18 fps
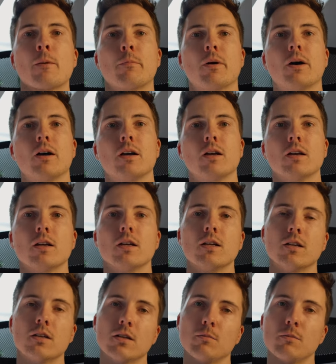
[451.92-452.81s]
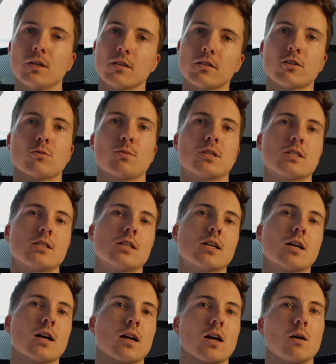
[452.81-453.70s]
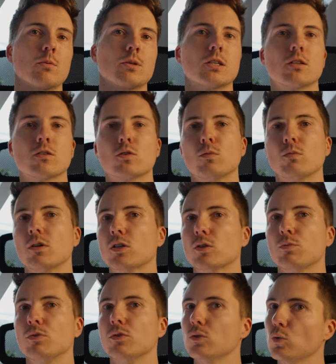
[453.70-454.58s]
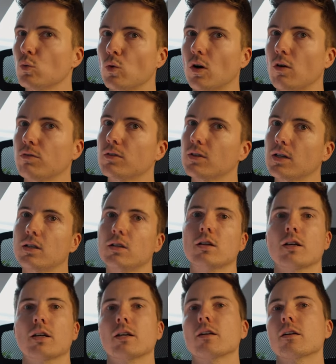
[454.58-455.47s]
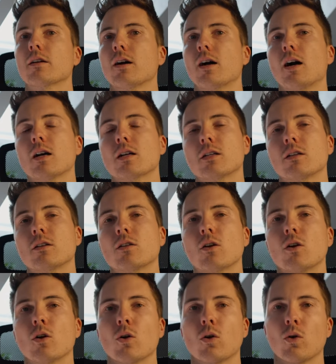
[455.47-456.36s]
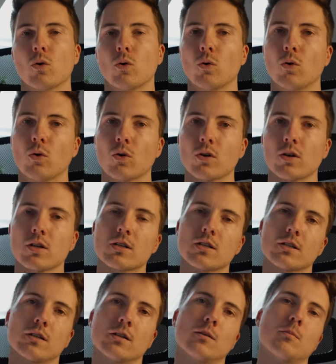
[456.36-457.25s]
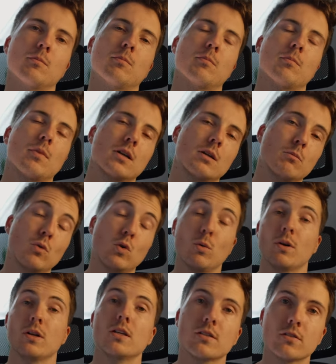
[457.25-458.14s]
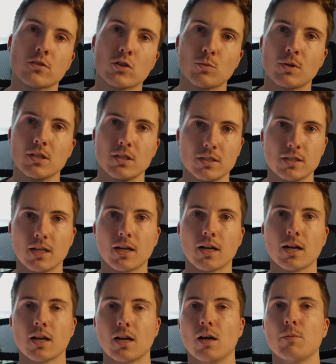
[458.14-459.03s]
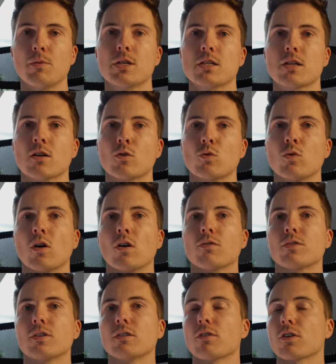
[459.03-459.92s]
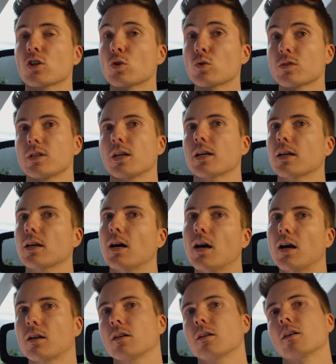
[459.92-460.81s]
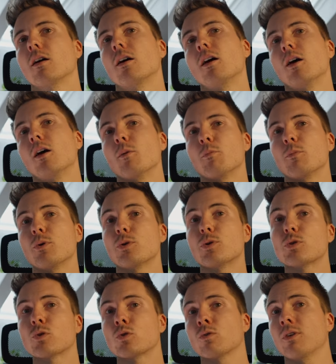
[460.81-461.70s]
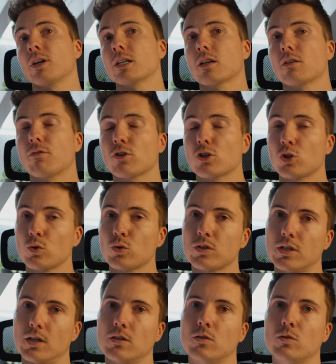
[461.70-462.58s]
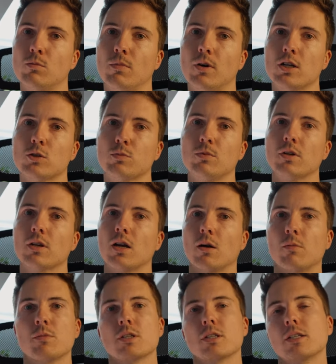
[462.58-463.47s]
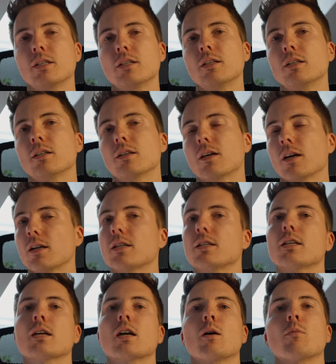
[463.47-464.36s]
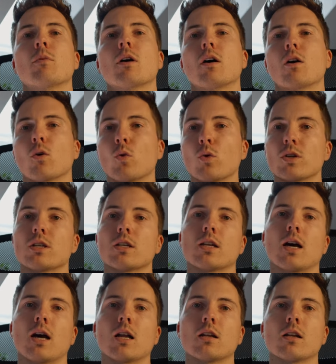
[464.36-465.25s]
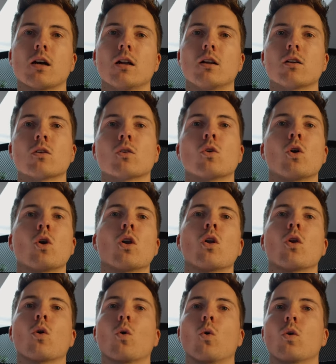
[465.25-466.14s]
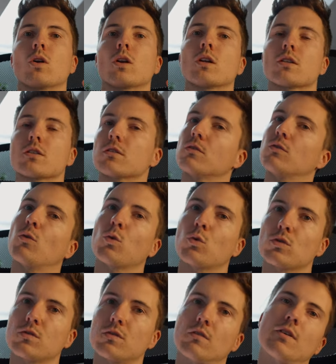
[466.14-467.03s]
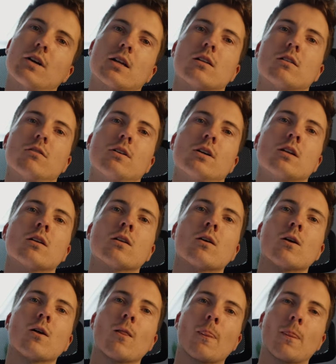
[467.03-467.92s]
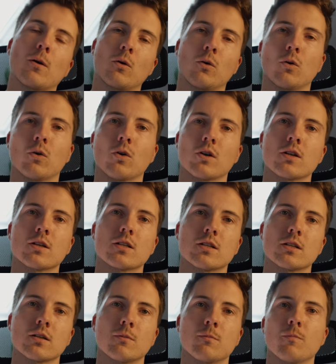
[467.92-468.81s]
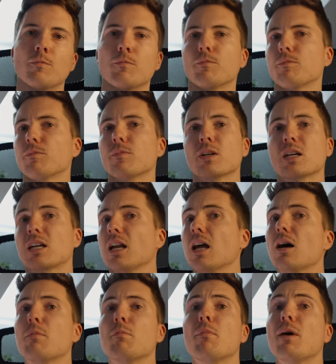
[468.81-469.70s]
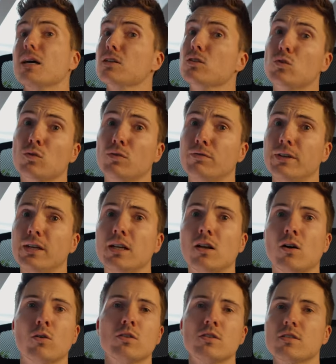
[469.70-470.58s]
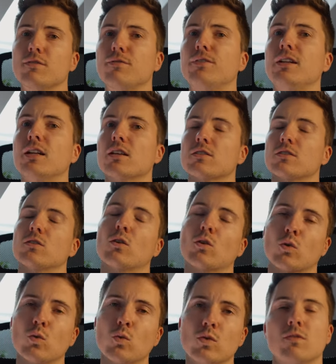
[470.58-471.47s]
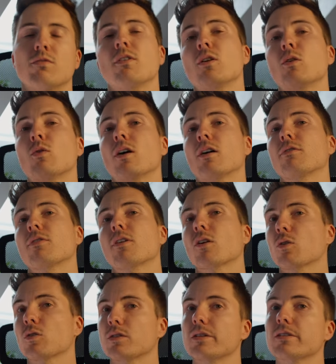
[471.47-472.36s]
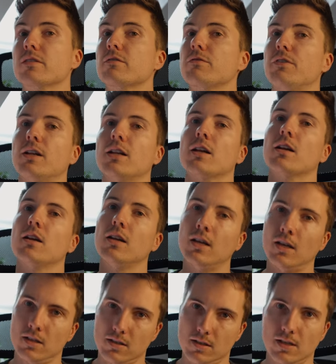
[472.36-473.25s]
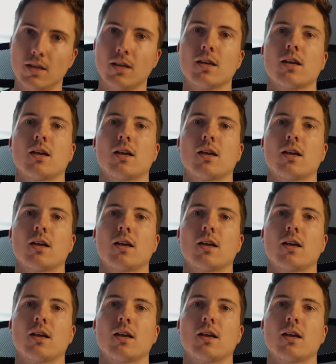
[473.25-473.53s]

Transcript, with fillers: Bei dem nächsten Spaziergang habe ich dann zum Beispiel nur auf Drittelregeln geachtet und ähm, bei dem übernächsten Spaziergang habe ich dann nur auf die Verschlusszeit geachtet. Bis zu welcher Verschlusszeit zum Beispiel kann, mich die, kann ich die Kamera ruhig in der Hand halten, ohne dass die Fotos verwackelt werden. Und ähm, klar machst du Fehler und diese Fehler sind auch gut, weil du einfach aus diesen Fehlern lernst.